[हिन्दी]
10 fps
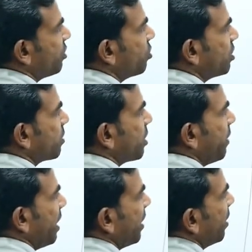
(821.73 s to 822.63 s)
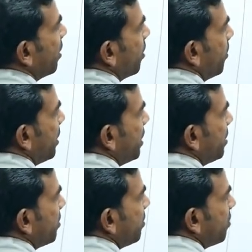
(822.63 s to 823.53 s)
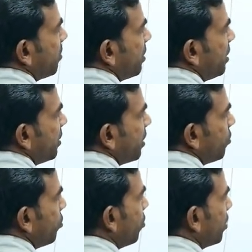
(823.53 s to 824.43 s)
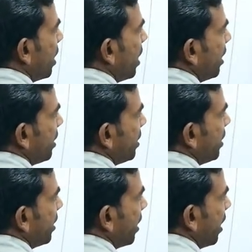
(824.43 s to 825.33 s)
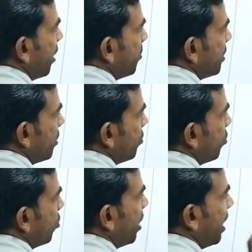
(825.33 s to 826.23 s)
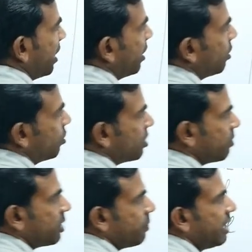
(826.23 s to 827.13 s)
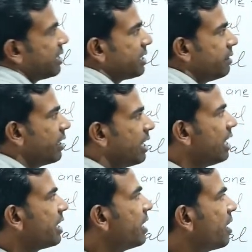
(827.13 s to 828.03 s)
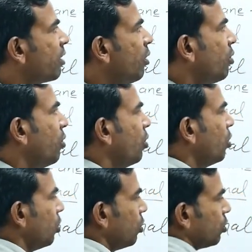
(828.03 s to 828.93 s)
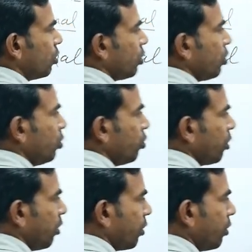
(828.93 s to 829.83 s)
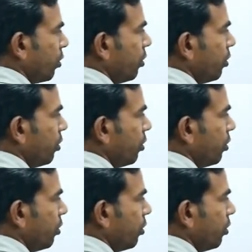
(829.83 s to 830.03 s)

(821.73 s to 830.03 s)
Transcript: को सबके पहले भाई ये सी से शुरू होता है ये एम से शुरू हो रहा है तो सबसे पहले सी वाला लिखेंगे क्लोरो तो टू क्लोरो